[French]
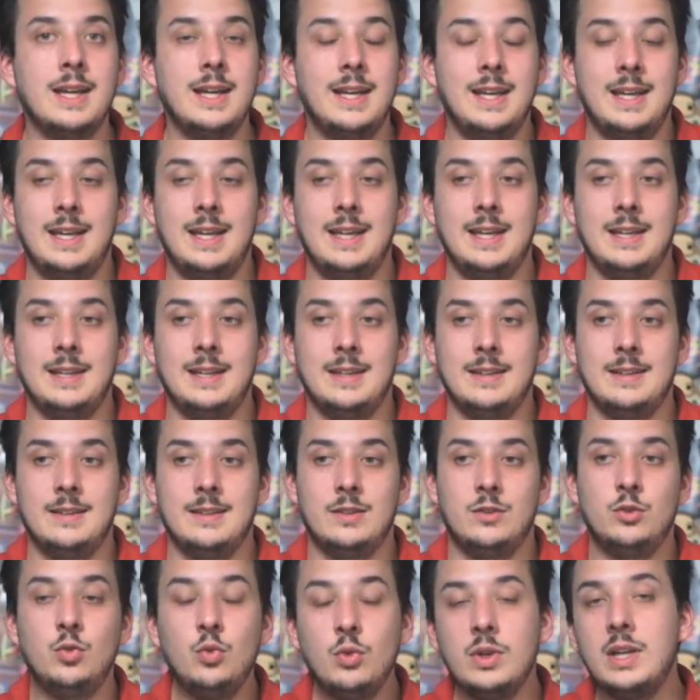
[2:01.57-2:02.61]
Et
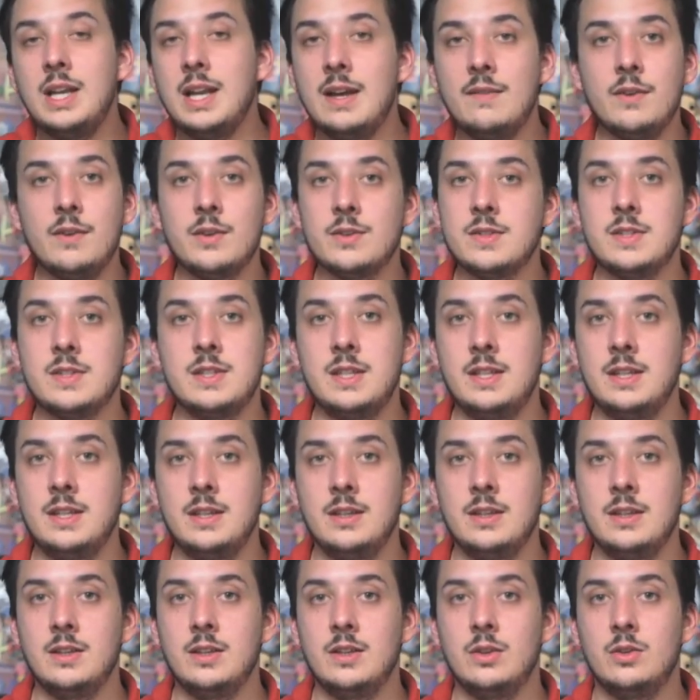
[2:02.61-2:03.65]
toute l'avancée
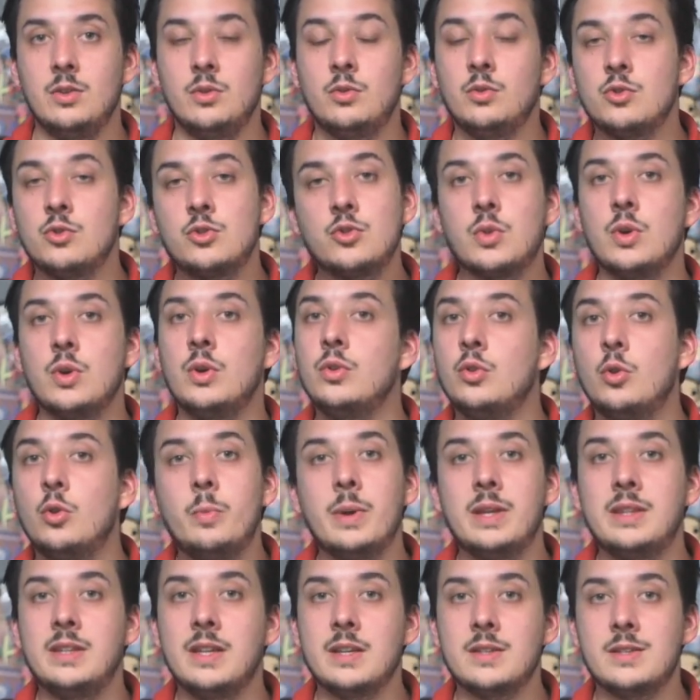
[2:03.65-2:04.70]
que construit Andrew
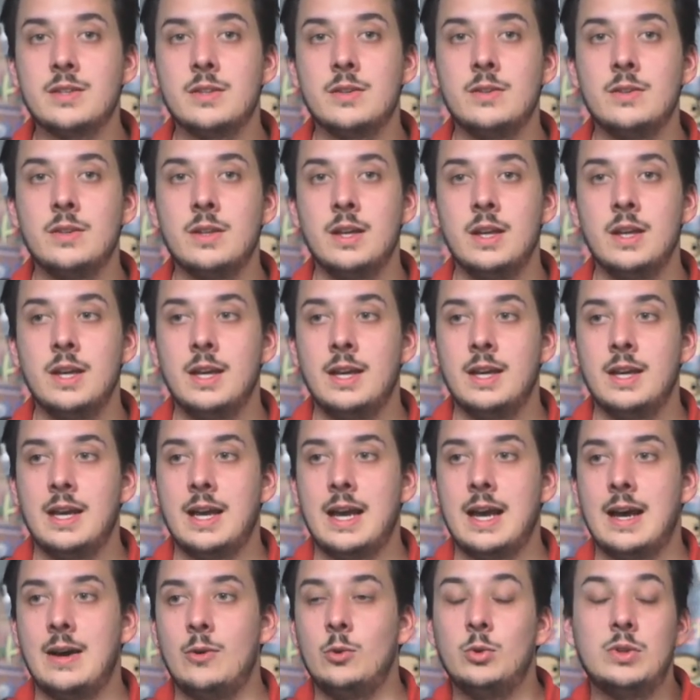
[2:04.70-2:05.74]
Patterson
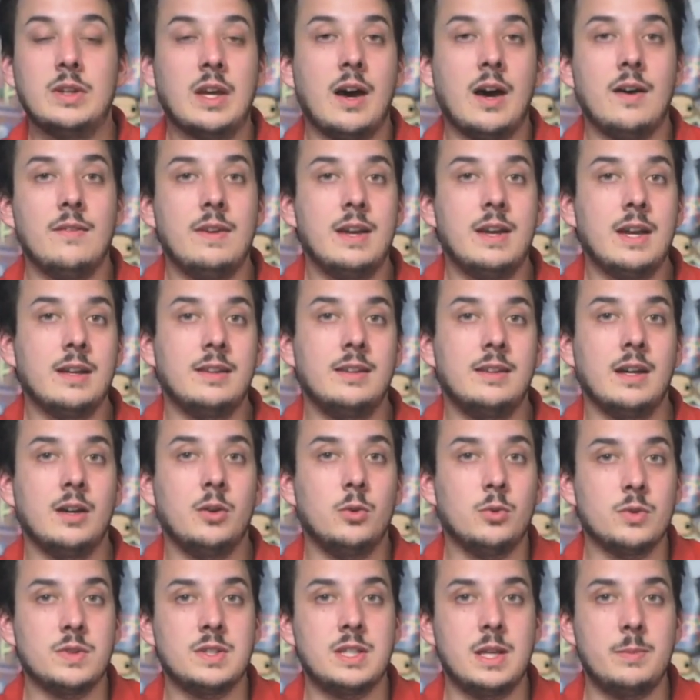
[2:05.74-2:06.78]
au travers d'un
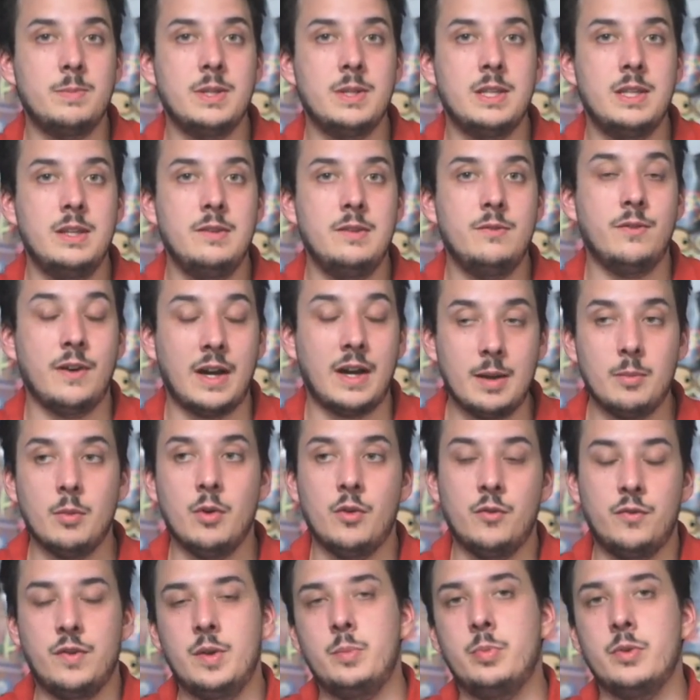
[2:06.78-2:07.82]
concept qui
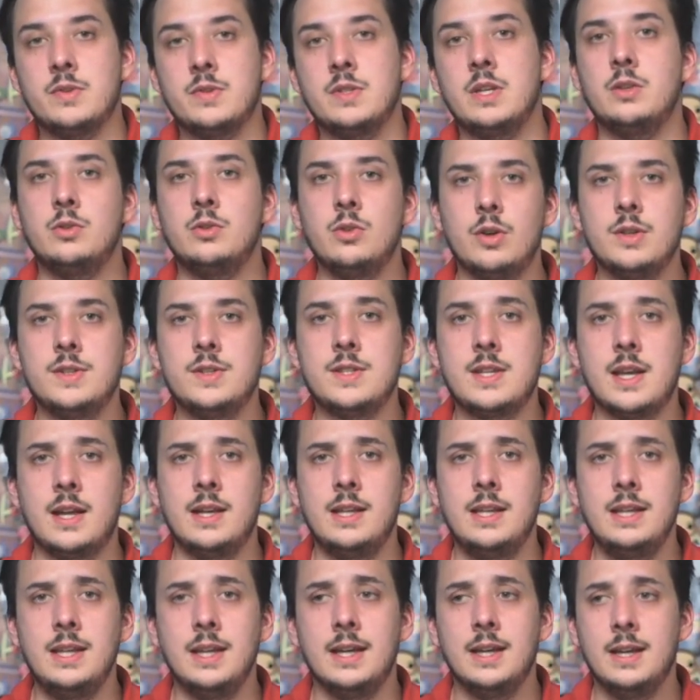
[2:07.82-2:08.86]
vraiment fait penser à du Rod
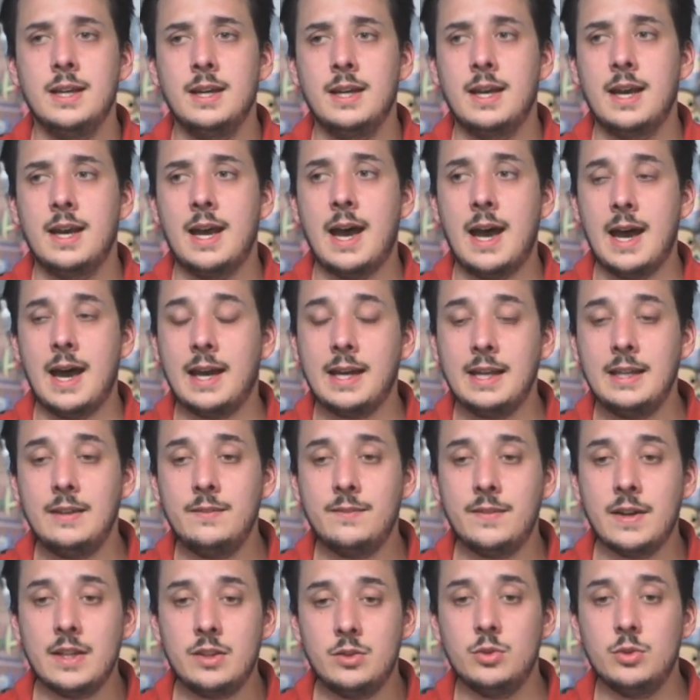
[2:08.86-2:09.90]
Sterling
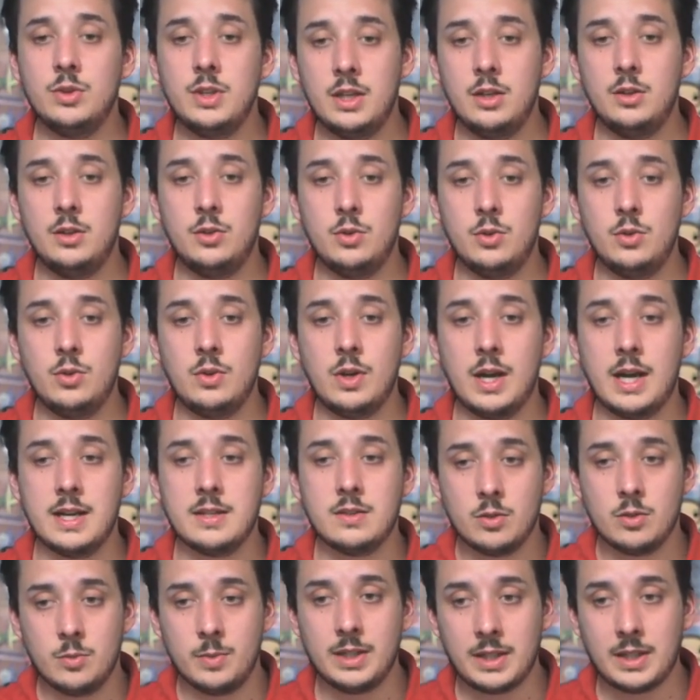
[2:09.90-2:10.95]
arrive à donner lieu à
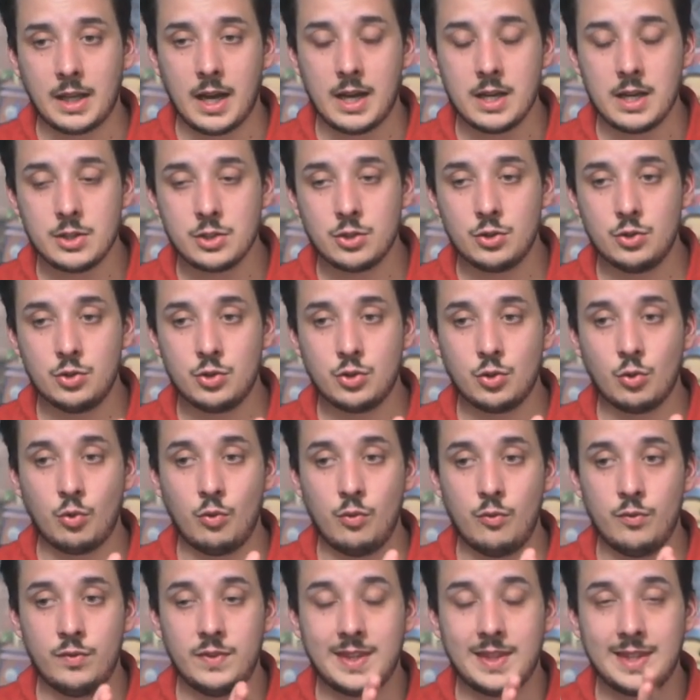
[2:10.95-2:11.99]
ce métrage que je
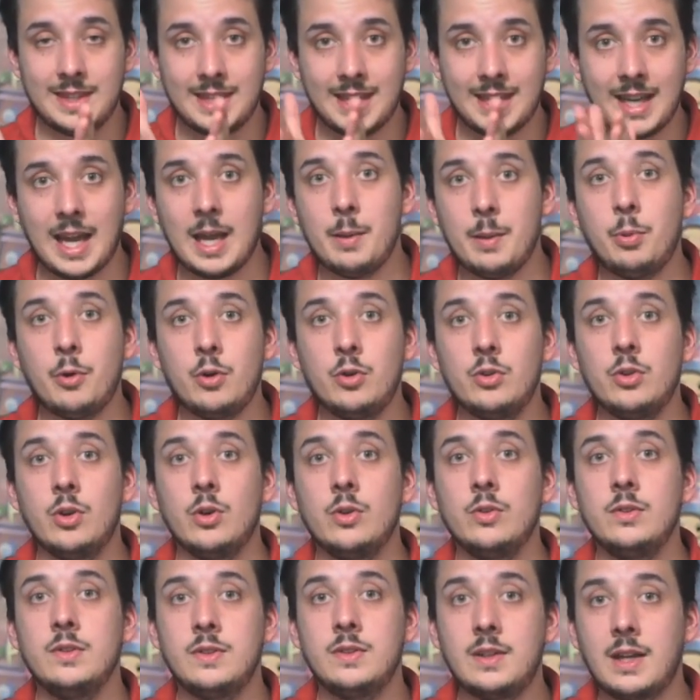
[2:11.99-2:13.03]
trouve très
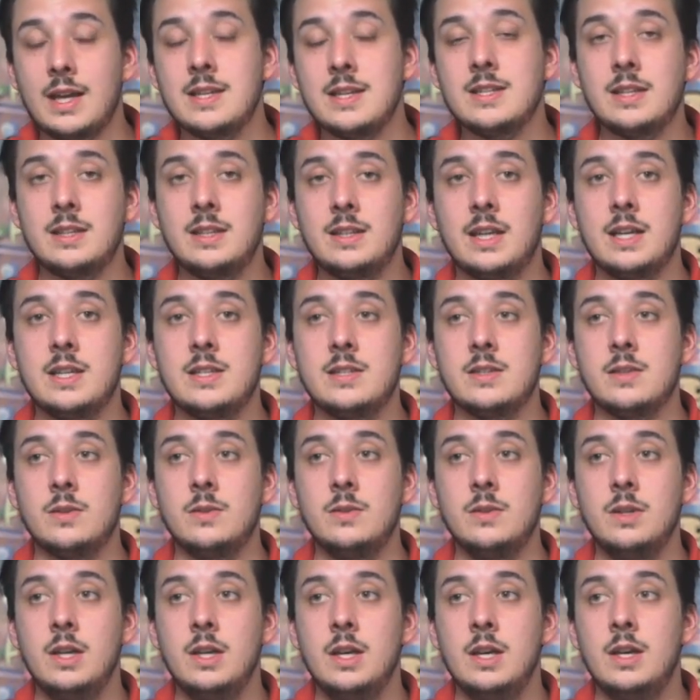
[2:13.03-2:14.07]
prenant, très
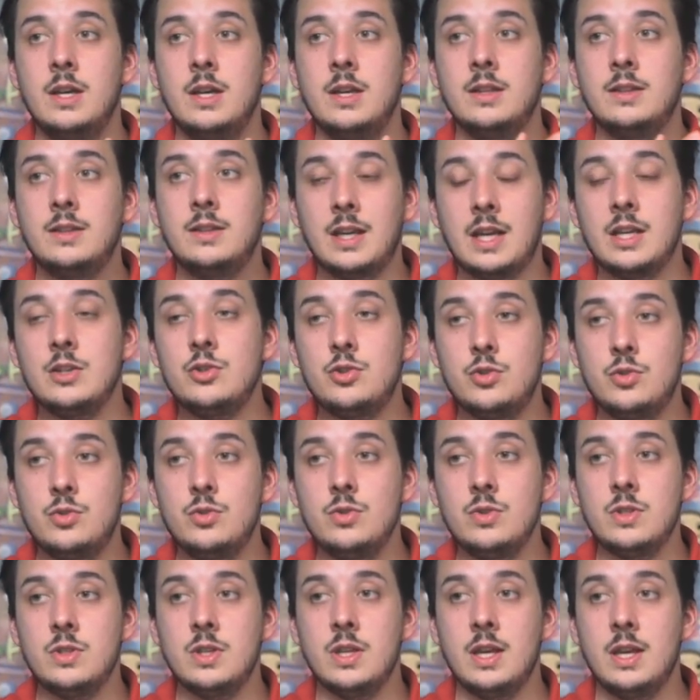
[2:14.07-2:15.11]
intéressant, très
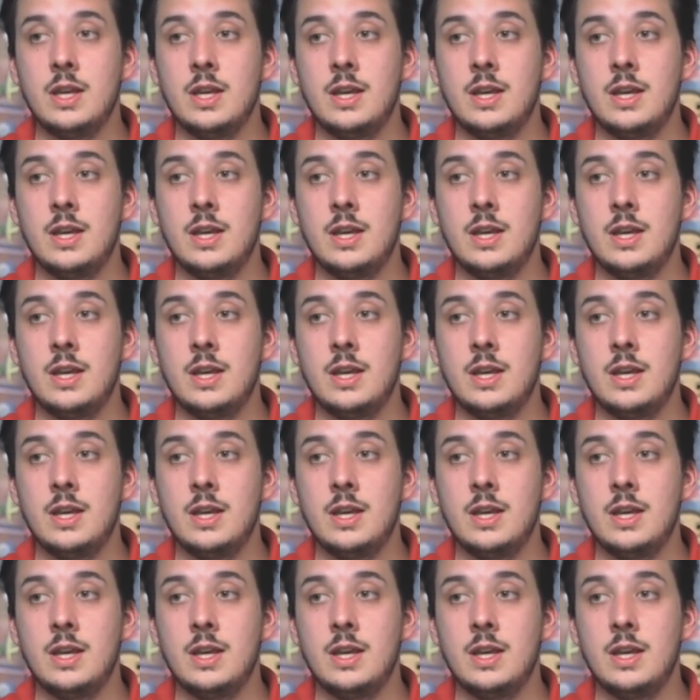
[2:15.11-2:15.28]
juste